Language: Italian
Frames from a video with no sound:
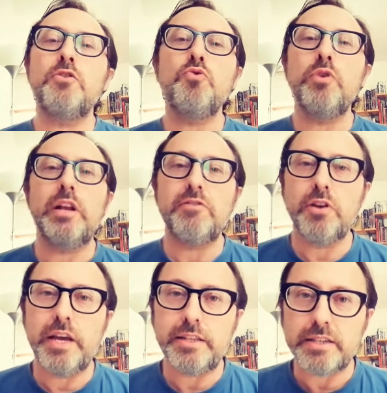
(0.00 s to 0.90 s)
in cui la
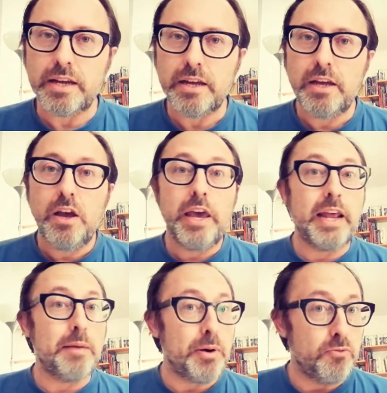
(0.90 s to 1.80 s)
violenza
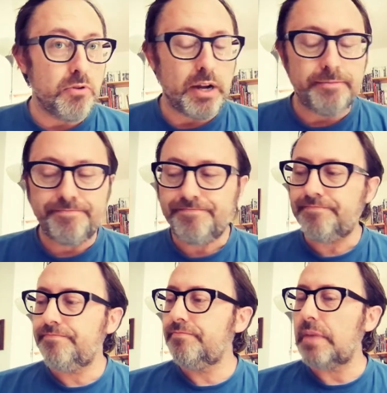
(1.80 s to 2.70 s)
e la paura
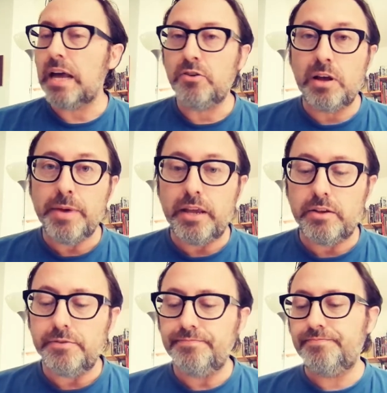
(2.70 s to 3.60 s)
hanno la
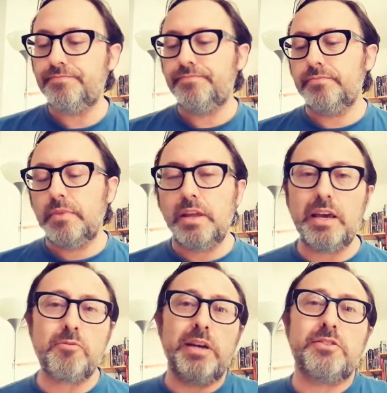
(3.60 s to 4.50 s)
meglio.
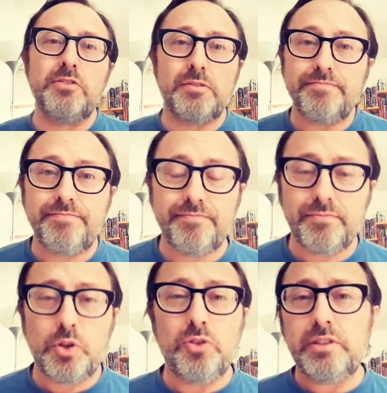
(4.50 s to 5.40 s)
E questo
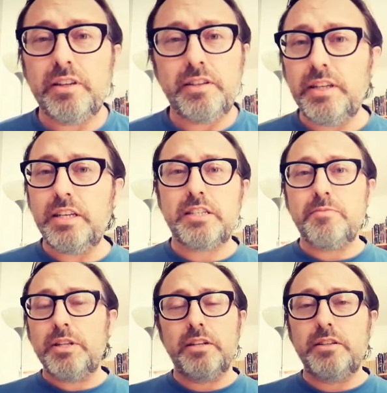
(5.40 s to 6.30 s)
con
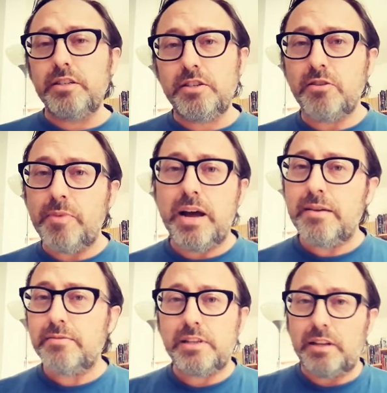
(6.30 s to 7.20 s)
tantissimi, tantissimi,
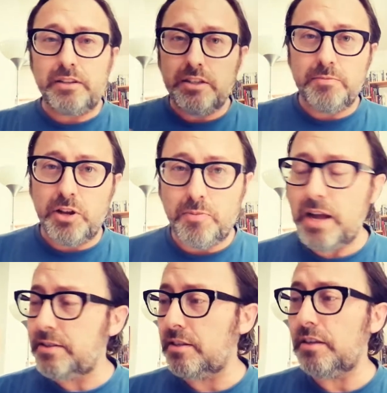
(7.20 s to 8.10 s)
roman- tantissimi
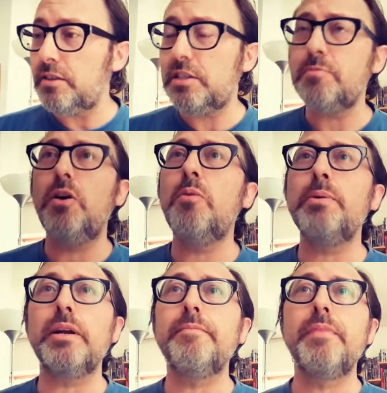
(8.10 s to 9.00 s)
romanzi, tantissime
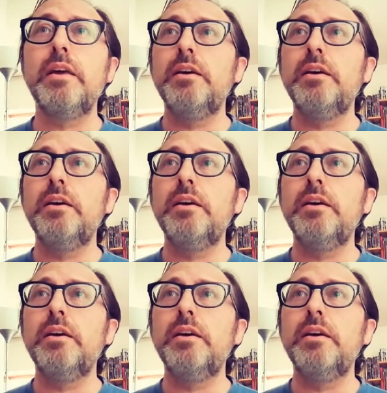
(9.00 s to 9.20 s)
opere